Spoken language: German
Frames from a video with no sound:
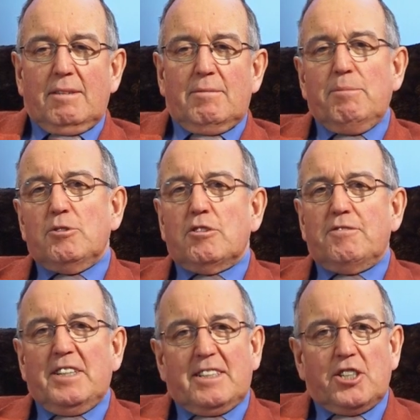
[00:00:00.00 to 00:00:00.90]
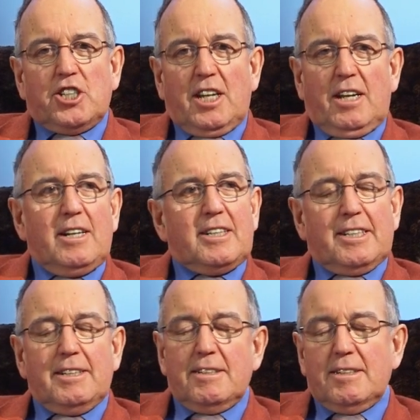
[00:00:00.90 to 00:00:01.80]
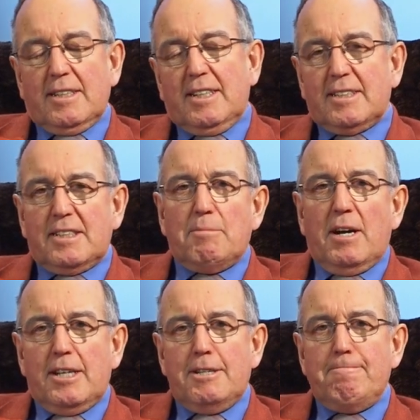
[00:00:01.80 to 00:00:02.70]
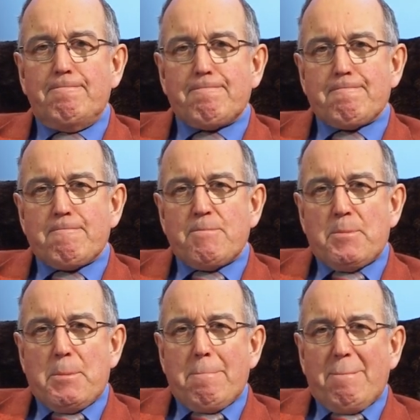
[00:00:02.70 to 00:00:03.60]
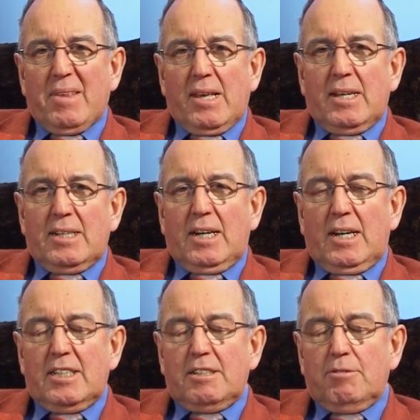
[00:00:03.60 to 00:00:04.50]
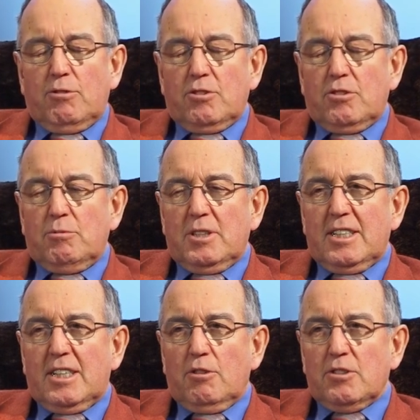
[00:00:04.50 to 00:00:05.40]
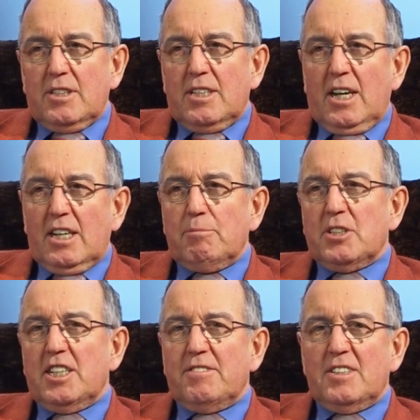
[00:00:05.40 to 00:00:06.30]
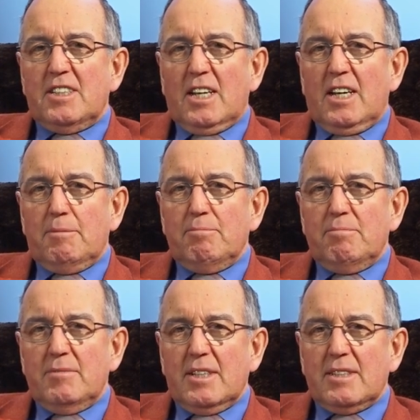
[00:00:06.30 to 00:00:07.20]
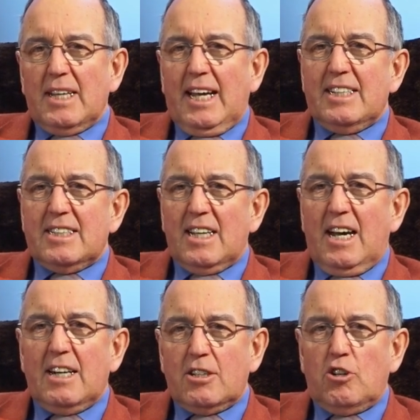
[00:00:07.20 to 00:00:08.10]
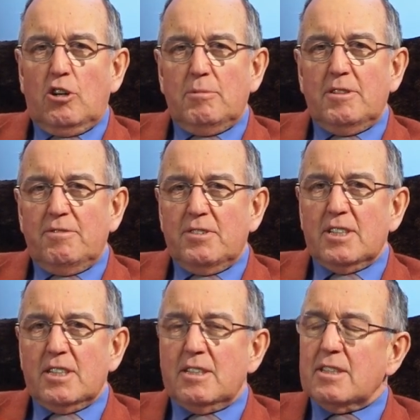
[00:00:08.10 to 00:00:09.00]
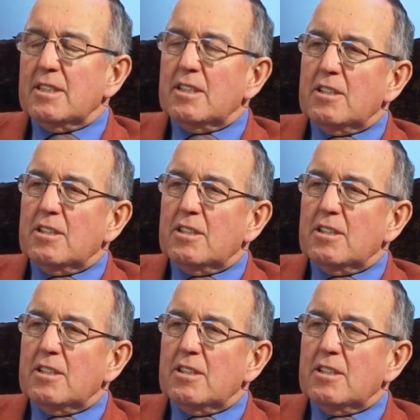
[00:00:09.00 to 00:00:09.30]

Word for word: Wir haben schon festgestellt, das letzte Mal, als wir uns über die tausend Jahre beschäftigt haben, dass ein Tag kommen wird,